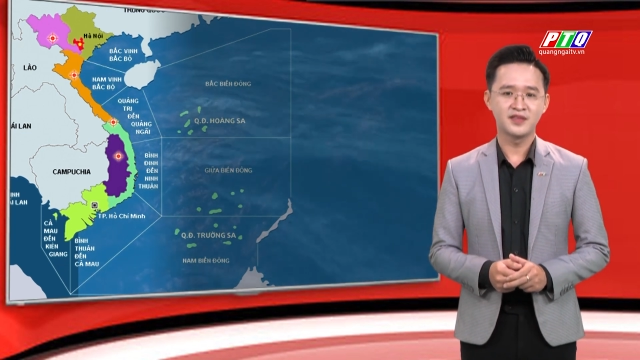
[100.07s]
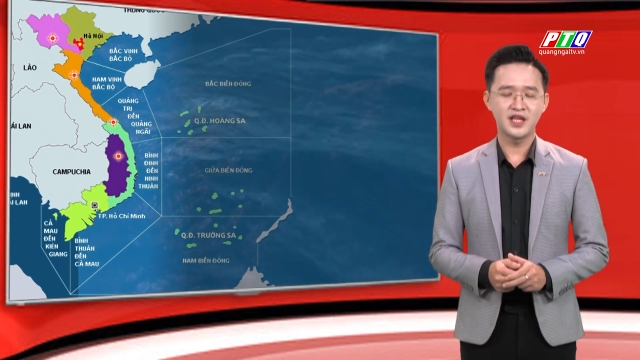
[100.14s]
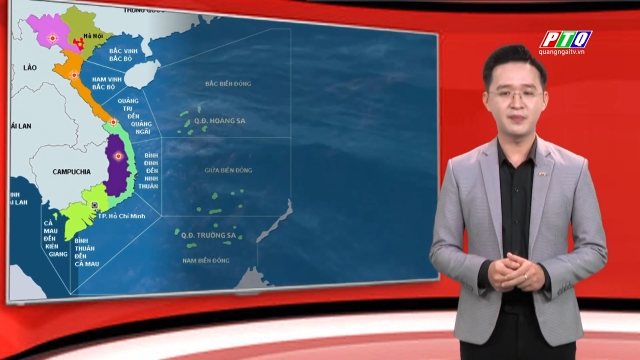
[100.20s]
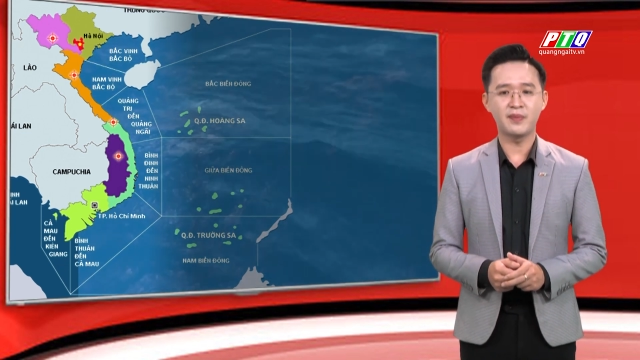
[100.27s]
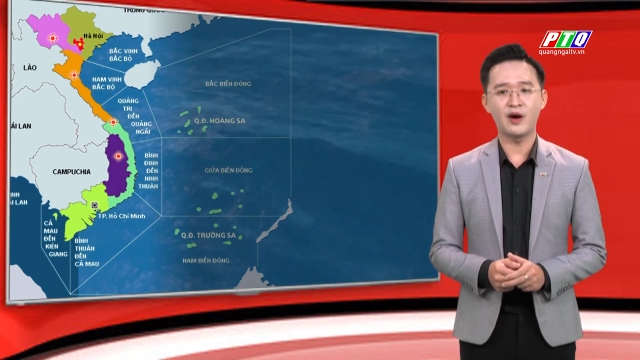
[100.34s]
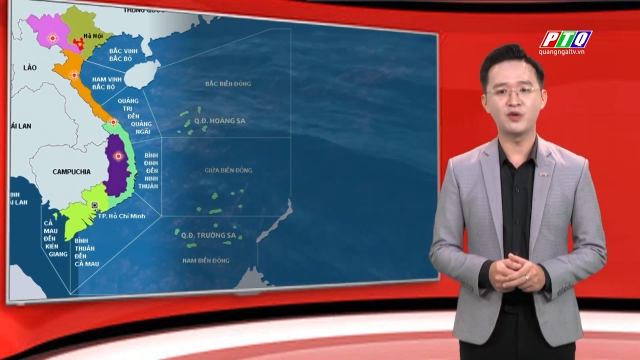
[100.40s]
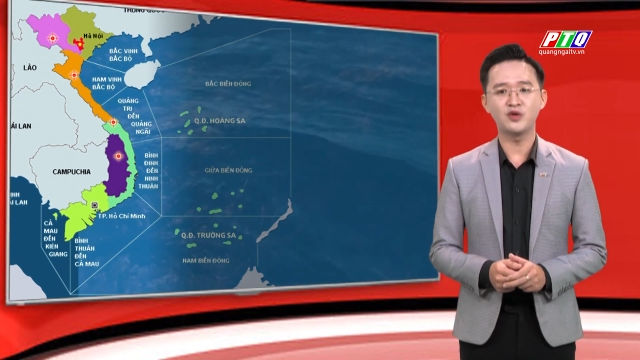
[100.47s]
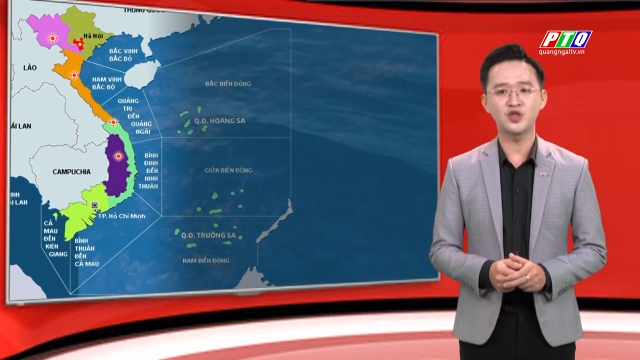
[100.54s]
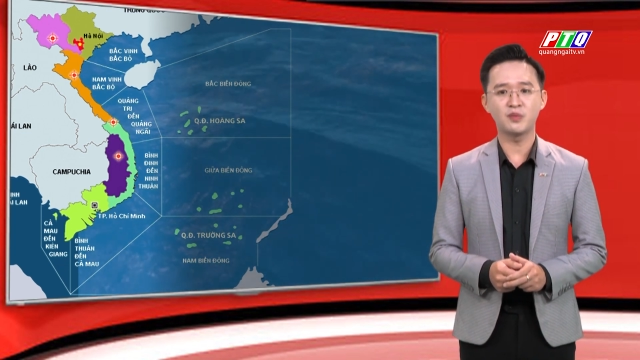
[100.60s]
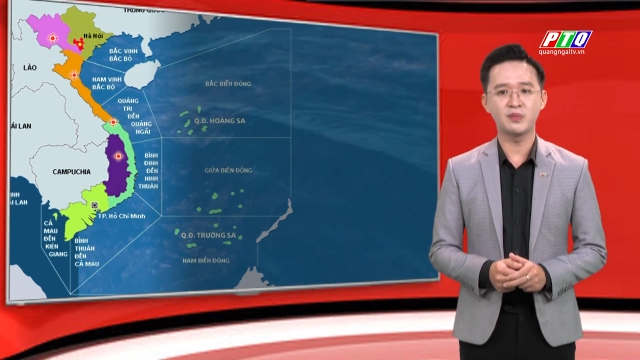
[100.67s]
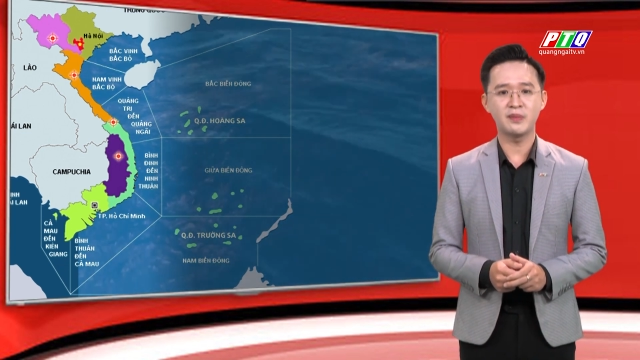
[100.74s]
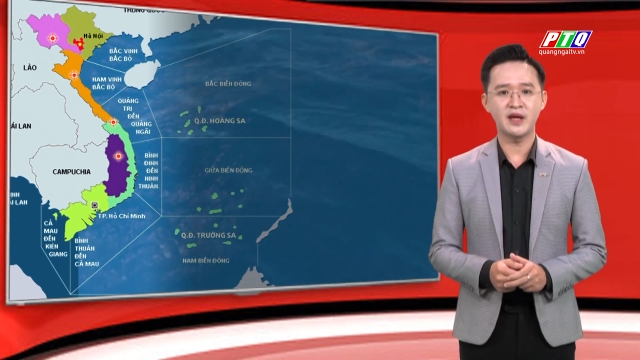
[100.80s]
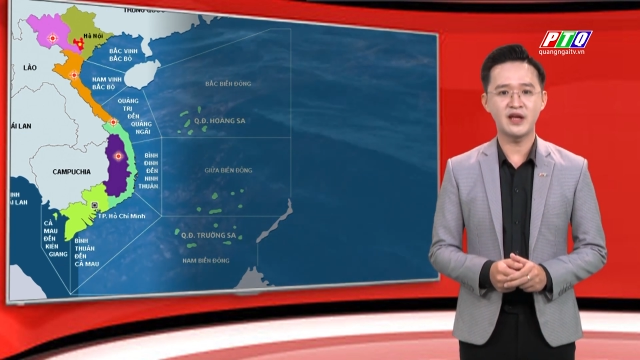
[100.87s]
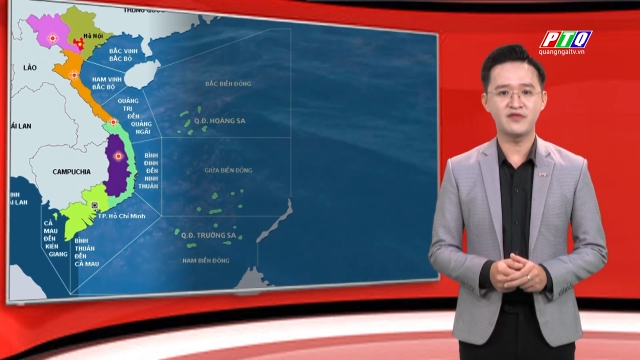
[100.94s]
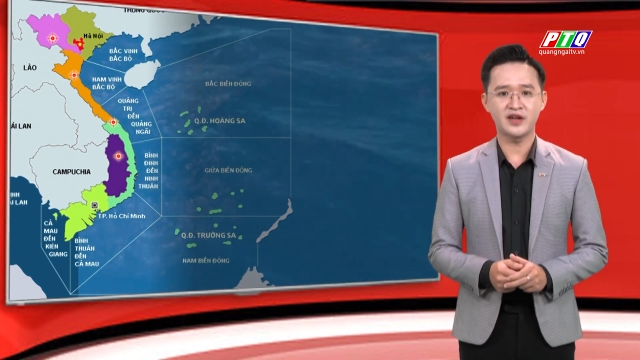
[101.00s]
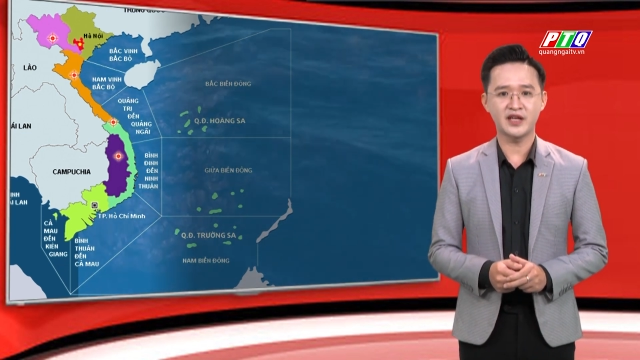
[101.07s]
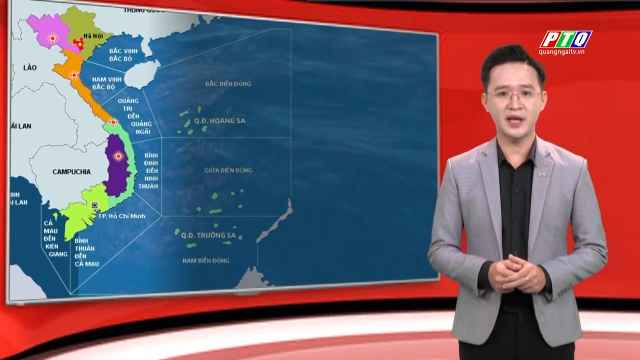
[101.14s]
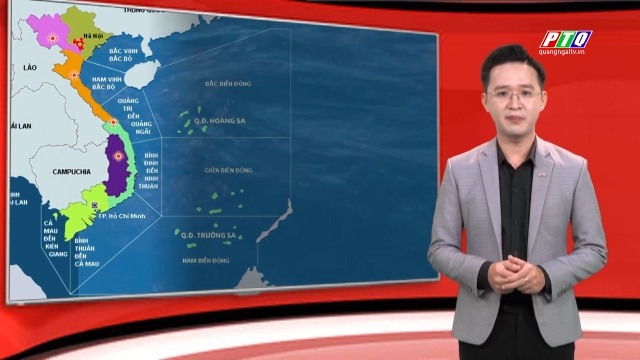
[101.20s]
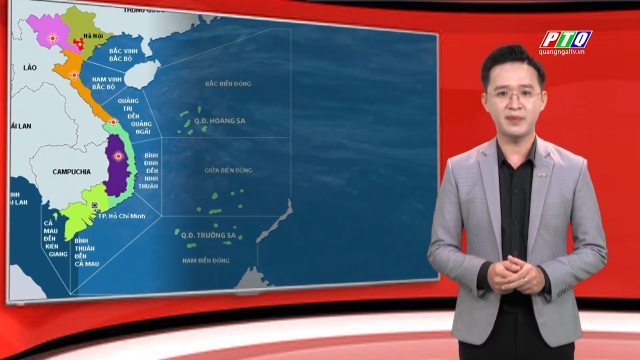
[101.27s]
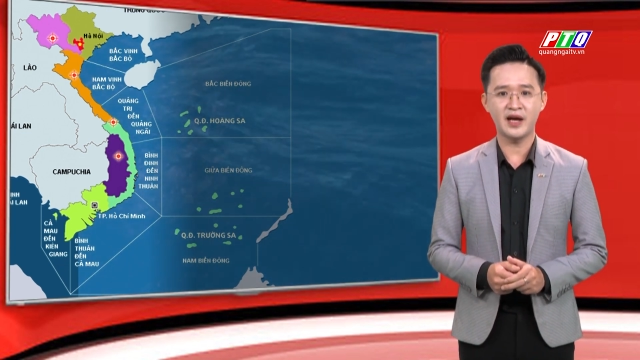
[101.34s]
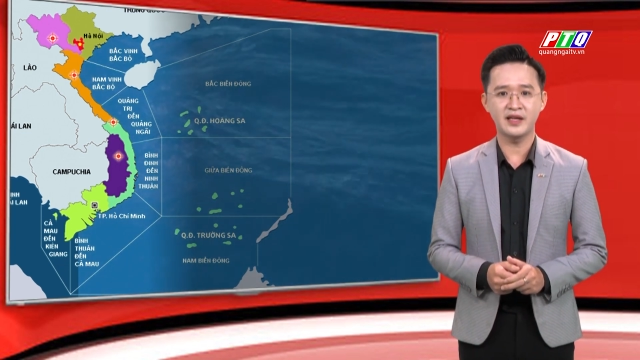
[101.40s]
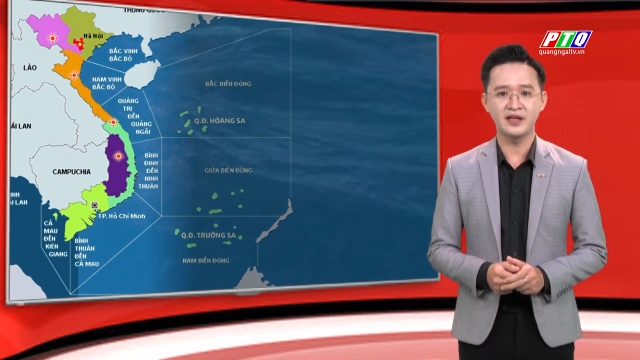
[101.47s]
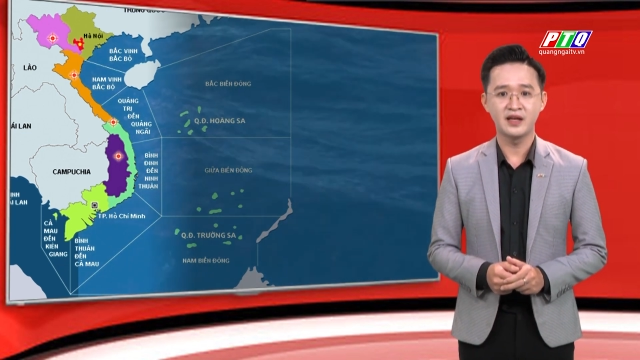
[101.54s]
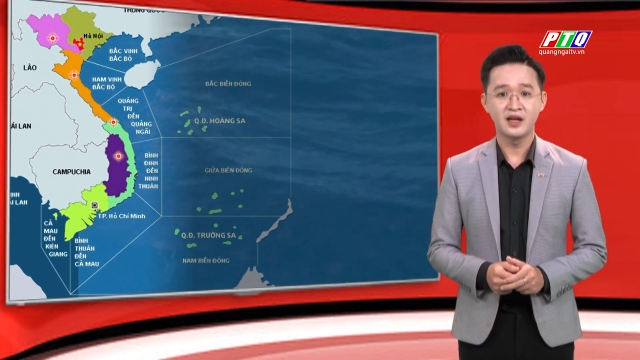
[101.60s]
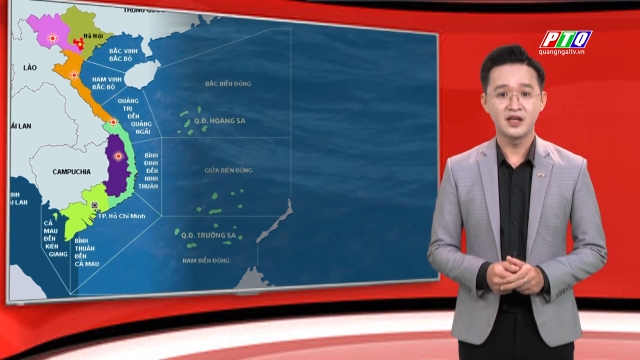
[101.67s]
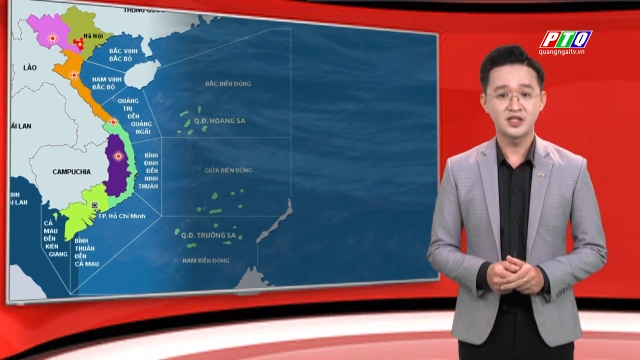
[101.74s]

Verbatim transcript: Dự báo trong đêm nay và ngày mai,